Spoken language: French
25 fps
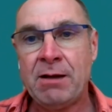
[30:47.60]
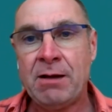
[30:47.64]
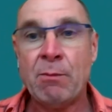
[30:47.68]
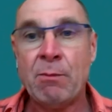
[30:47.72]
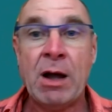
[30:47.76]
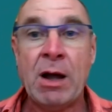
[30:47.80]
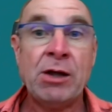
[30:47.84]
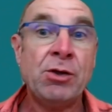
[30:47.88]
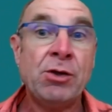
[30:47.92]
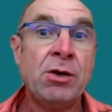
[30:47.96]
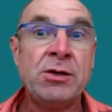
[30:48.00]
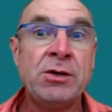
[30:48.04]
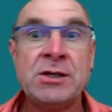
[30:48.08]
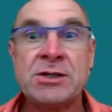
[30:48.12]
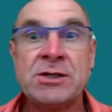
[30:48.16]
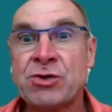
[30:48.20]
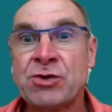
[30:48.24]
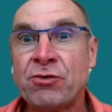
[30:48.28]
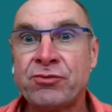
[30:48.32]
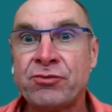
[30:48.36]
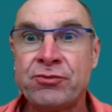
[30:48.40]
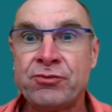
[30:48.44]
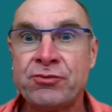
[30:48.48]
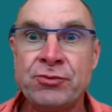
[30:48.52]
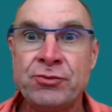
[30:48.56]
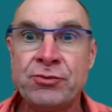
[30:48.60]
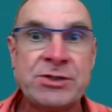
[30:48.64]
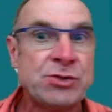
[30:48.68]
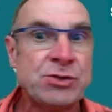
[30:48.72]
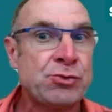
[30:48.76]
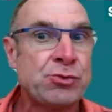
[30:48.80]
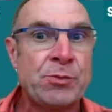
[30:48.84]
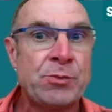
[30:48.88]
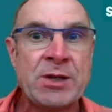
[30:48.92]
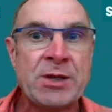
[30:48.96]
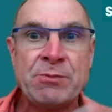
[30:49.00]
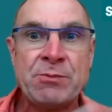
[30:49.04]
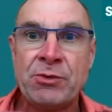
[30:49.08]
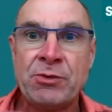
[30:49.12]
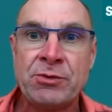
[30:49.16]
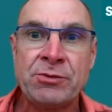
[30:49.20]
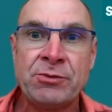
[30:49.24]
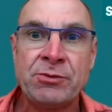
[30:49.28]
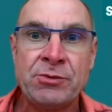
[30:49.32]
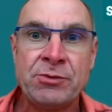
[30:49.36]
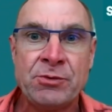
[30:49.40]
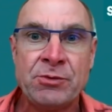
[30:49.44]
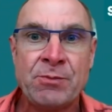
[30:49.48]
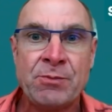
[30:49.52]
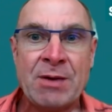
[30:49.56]
ben, Ils s'en foutent, ils sont
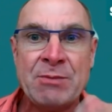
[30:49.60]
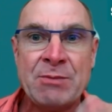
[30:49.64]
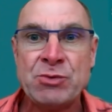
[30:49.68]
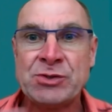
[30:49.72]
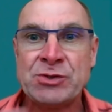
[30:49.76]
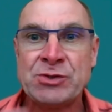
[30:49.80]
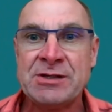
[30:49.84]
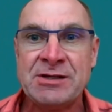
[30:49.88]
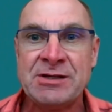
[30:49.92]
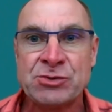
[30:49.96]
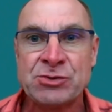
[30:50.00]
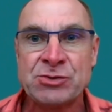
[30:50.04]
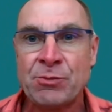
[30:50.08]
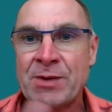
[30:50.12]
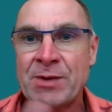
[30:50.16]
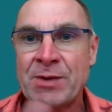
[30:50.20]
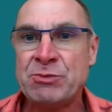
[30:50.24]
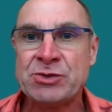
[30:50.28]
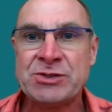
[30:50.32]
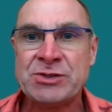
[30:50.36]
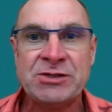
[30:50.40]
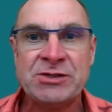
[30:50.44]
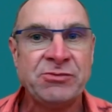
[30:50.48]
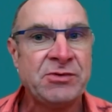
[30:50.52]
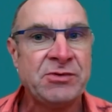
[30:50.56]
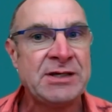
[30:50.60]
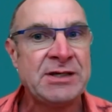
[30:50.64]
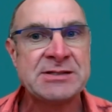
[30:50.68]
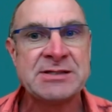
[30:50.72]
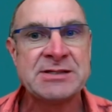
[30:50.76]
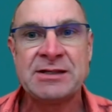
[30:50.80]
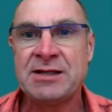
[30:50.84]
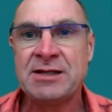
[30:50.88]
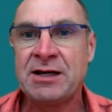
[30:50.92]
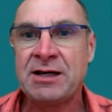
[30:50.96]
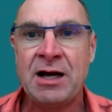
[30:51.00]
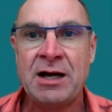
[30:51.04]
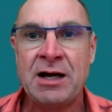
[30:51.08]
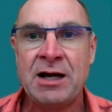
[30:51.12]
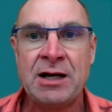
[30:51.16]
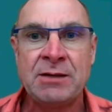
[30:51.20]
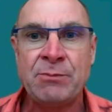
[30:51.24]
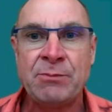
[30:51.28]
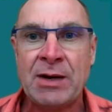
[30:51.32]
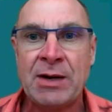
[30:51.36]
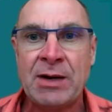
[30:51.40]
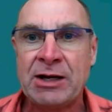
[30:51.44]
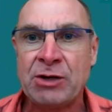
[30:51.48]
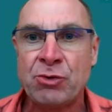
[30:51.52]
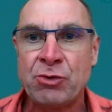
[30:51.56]
complètement euh, pas ils sont pas motivés, etc.,
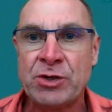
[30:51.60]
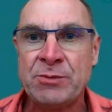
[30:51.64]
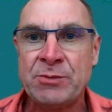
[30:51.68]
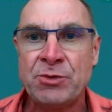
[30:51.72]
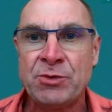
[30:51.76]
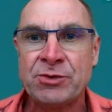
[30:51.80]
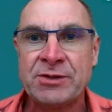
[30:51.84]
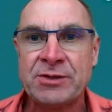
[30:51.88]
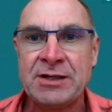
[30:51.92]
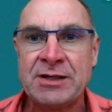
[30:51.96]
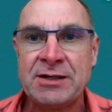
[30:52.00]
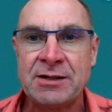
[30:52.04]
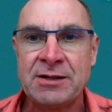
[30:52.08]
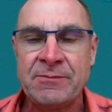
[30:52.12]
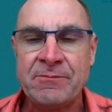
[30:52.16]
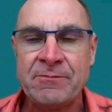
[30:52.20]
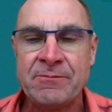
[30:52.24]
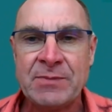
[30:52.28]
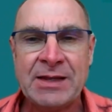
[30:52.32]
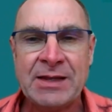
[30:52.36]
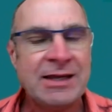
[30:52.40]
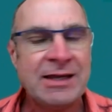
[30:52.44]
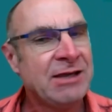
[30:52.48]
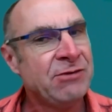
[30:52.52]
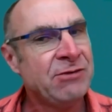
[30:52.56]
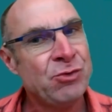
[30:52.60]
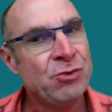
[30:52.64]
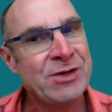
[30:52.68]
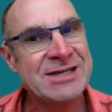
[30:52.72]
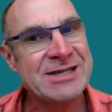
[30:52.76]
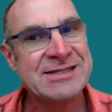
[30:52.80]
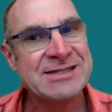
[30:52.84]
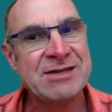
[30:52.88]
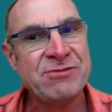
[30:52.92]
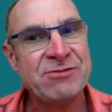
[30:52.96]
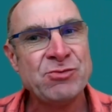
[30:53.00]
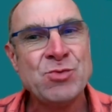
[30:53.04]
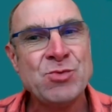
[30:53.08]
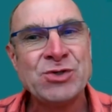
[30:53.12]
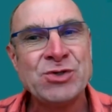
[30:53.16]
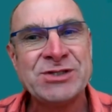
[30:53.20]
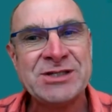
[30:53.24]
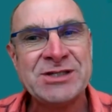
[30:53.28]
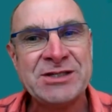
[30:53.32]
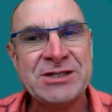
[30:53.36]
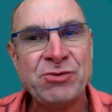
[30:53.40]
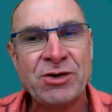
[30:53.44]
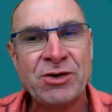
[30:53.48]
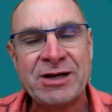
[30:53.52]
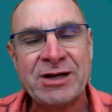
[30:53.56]
par l'agroalimentaire. Et vous, qu'est-ce qui vous
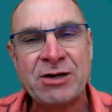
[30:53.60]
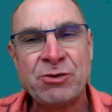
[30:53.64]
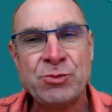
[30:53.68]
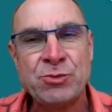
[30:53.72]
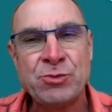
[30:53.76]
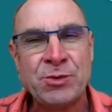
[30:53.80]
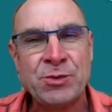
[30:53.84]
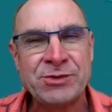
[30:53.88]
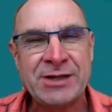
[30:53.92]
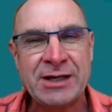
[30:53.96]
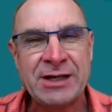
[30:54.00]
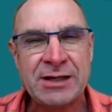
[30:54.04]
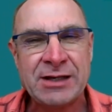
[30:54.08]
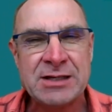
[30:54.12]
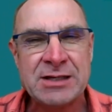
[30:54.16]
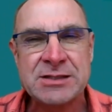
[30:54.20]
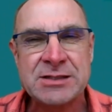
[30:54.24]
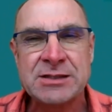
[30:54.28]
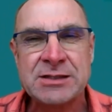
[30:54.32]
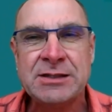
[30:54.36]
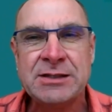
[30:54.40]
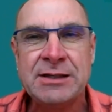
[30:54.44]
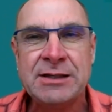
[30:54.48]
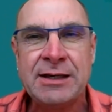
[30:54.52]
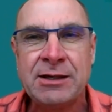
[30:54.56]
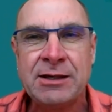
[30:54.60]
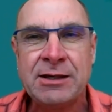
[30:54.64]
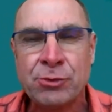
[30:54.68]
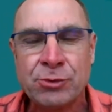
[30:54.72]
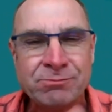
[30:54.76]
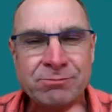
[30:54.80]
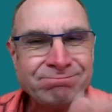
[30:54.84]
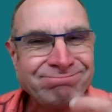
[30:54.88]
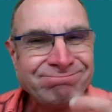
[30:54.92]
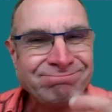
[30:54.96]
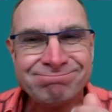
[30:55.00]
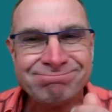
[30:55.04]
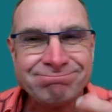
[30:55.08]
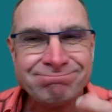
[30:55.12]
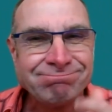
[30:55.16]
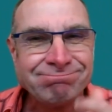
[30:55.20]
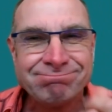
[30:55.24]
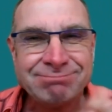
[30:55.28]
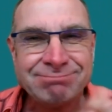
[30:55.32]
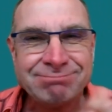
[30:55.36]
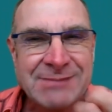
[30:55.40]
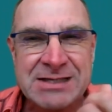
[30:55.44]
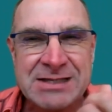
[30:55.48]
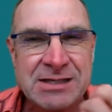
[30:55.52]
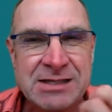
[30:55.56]
motive dans l'agroalimentaire Qu'est-ce qui, est, euh,
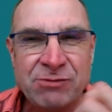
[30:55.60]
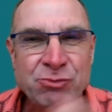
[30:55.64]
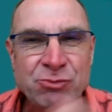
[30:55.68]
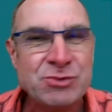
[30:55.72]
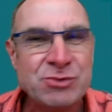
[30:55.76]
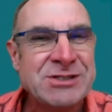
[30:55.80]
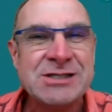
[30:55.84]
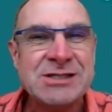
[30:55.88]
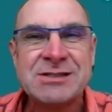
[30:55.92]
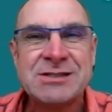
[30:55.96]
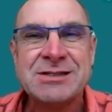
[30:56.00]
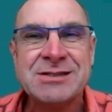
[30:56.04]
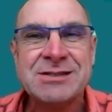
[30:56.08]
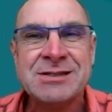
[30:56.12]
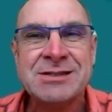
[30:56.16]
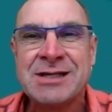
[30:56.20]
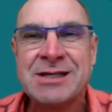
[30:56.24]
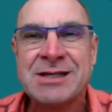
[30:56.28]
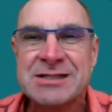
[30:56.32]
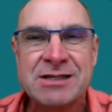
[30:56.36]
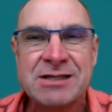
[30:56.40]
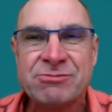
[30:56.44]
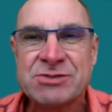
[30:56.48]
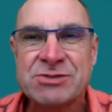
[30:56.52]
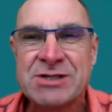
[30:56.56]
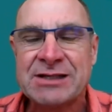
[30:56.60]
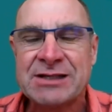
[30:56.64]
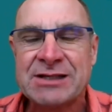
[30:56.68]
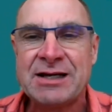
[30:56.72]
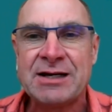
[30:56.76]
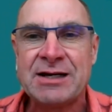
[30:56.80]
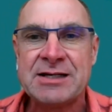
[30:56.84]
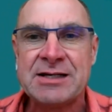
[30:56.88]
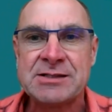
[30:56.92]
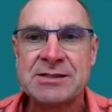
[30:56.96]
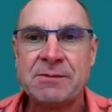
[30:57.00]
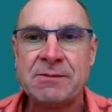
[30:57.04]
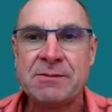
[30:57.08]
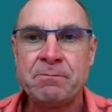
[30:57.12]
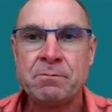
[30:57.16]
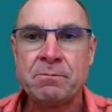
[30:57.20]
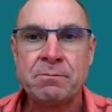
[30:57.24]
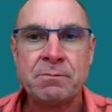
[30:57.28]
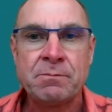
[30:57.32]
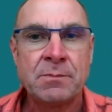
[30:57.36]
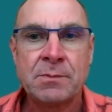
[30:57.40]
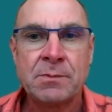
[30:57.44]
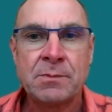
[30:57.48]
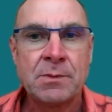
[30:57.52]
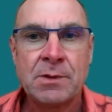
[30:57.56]
qu'est-ce qui vous titille Qu'est-ce qui vous intéresse
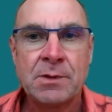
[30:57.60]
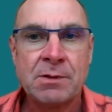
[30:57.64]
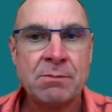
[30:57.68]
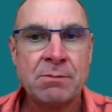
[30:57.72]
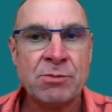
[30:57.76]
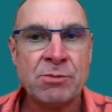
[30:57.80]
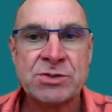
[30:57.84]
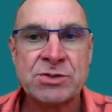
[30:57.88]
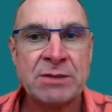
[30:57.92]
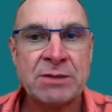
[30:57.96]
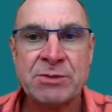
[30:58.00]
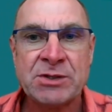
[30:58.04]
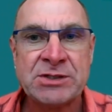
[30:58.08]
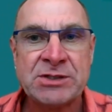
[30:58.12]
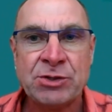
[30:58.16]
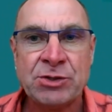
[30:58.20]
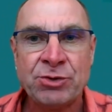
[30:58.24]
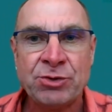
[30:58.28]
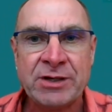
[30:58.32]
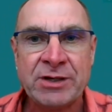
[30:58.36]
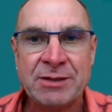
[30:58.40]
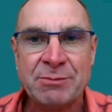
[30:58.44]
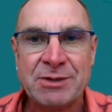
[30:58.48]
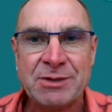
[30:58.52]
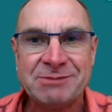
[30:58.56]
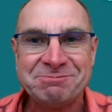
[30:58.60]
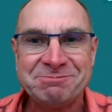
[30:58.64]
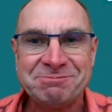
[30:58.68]
Mais ben, c'est un métier horrible.